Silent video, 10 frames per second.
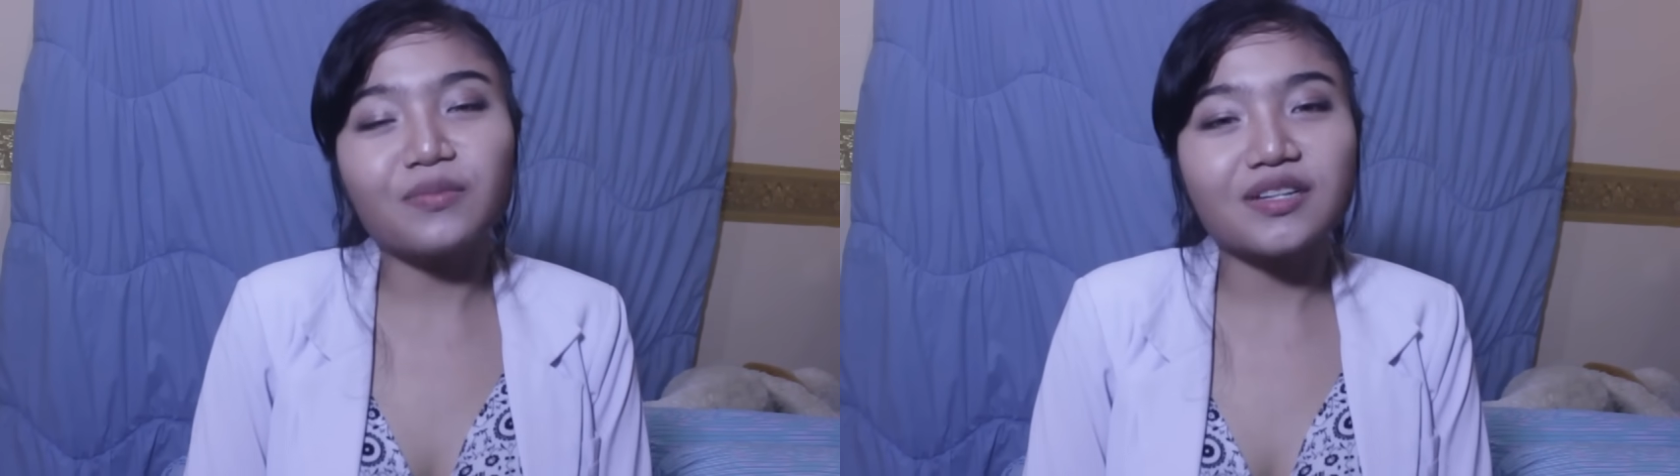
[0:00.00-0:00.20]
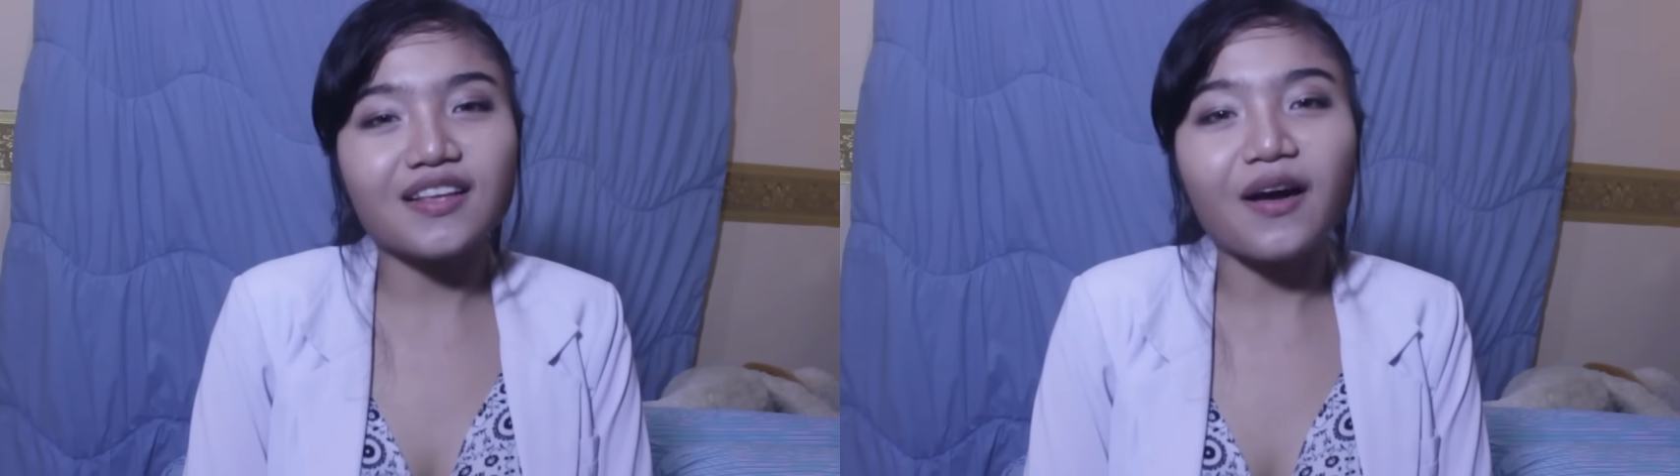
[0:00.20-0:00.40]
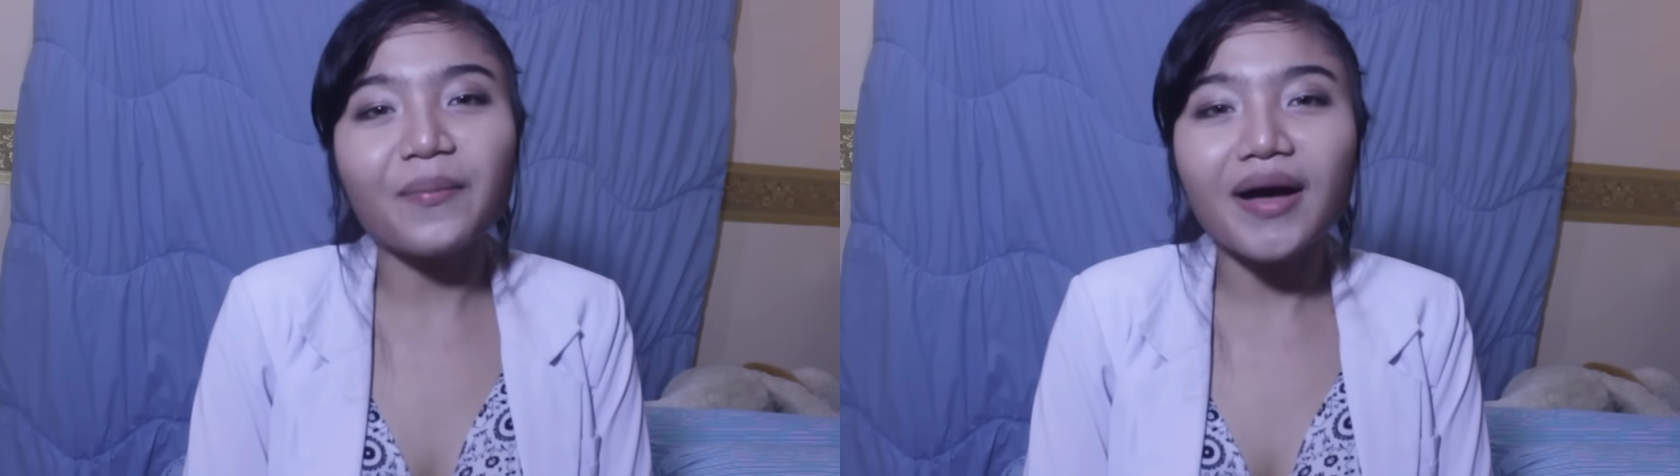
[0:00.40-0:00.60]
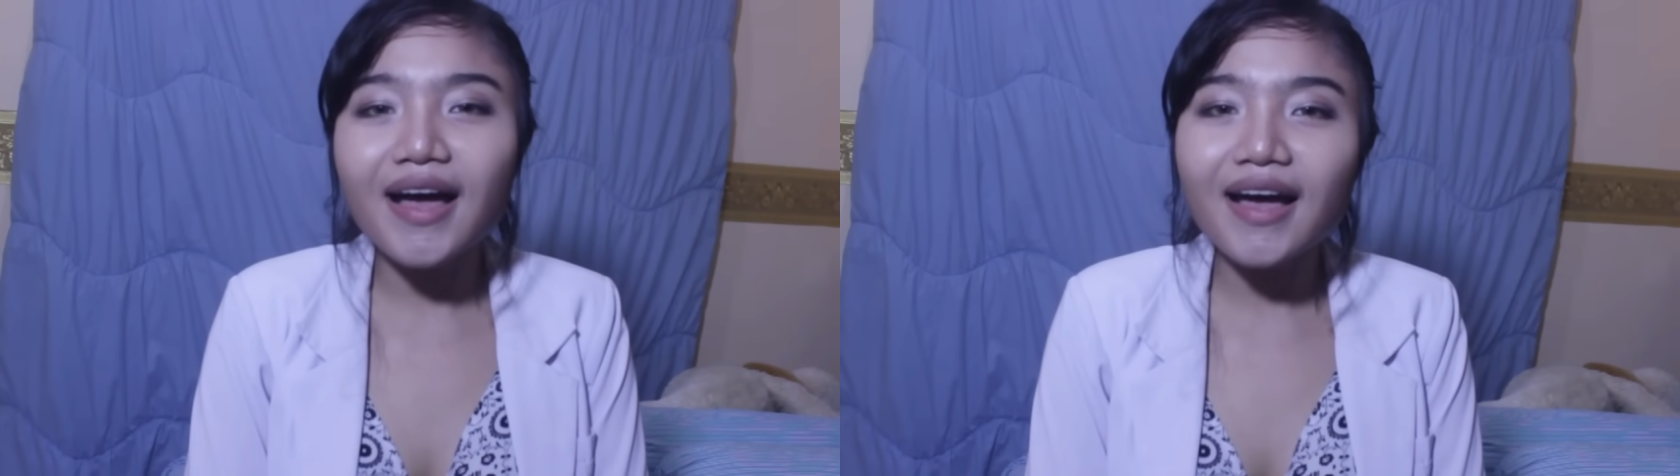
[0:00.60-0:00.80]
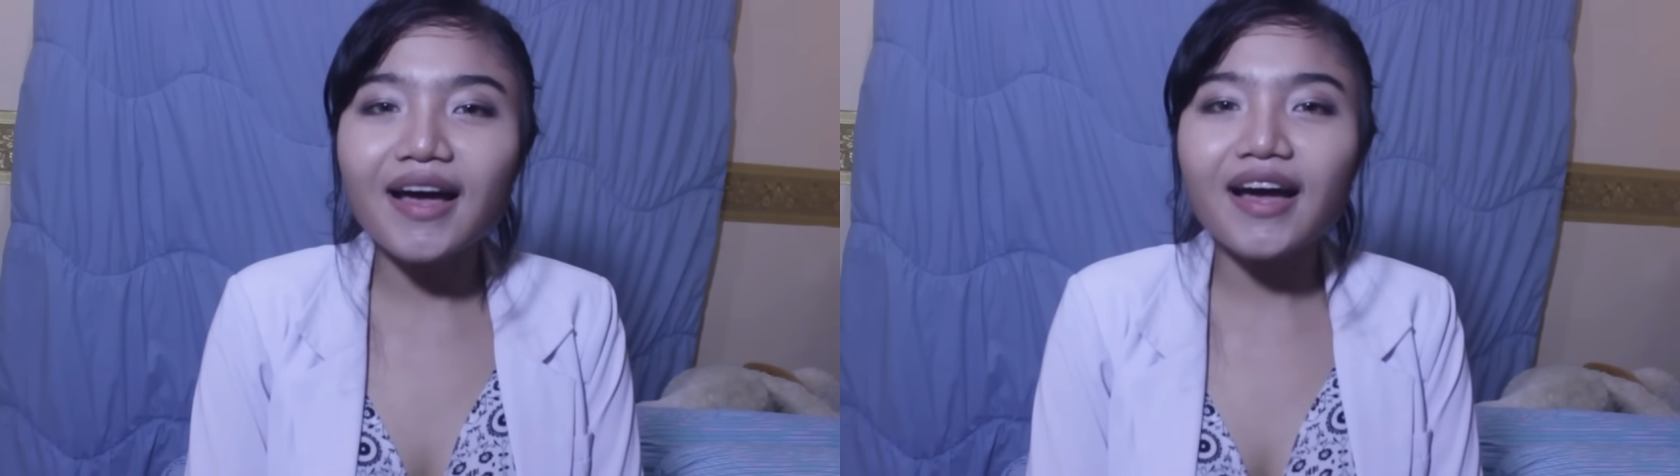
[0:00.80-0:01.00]

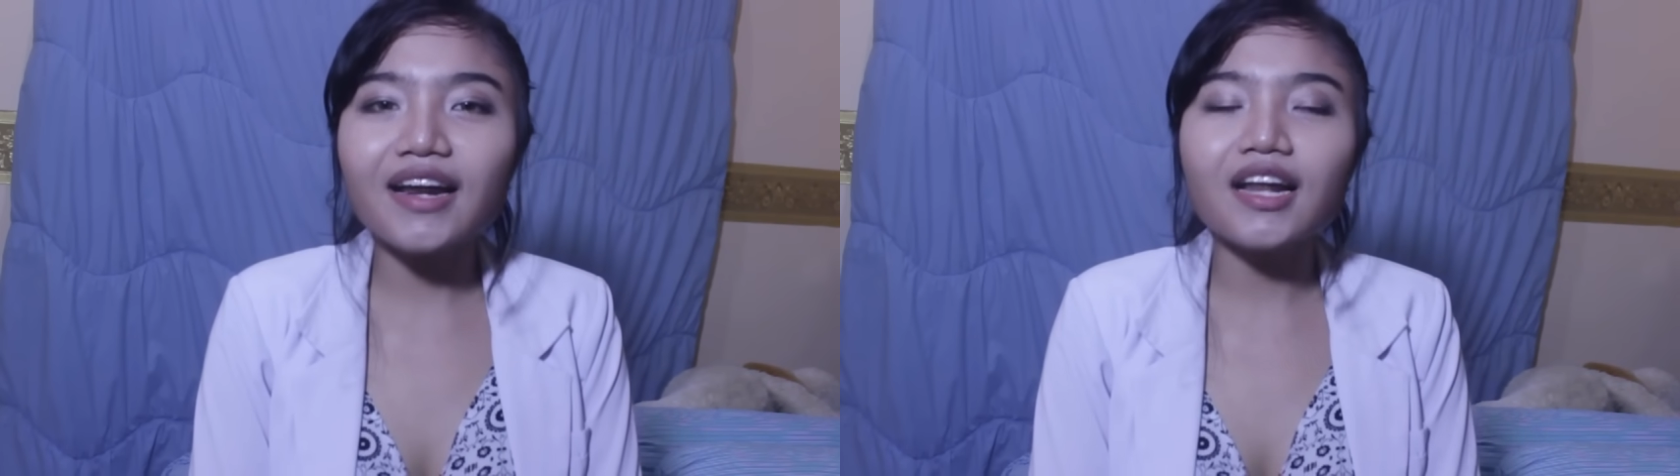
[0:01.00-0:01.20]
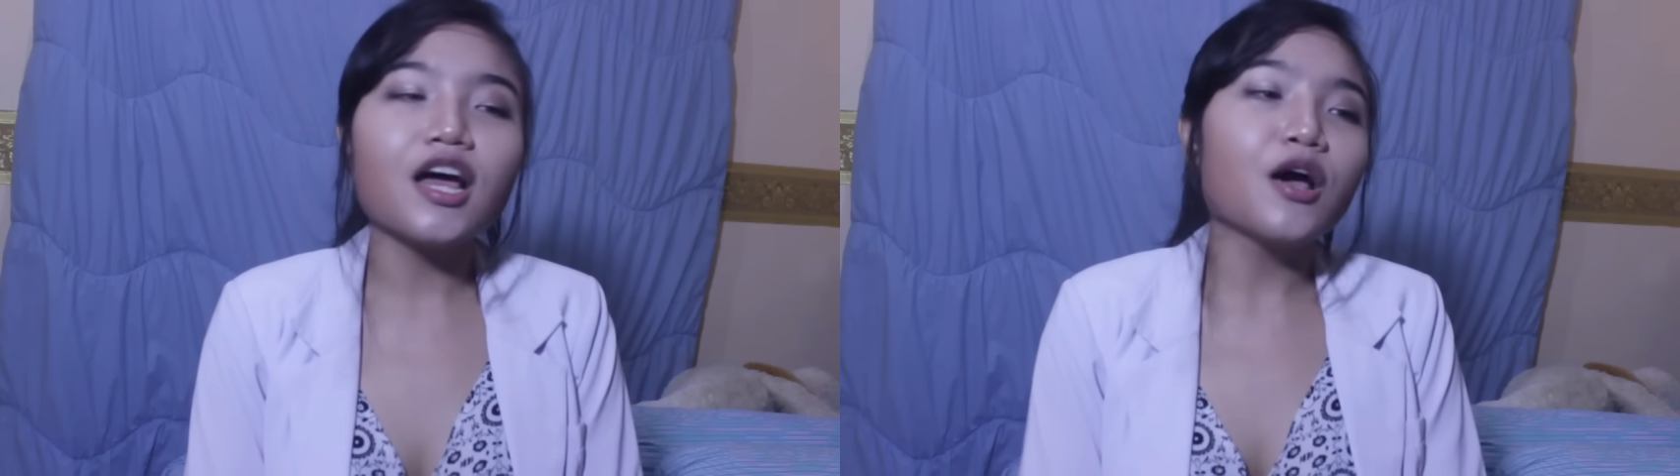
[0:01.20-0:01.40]
bersamaan,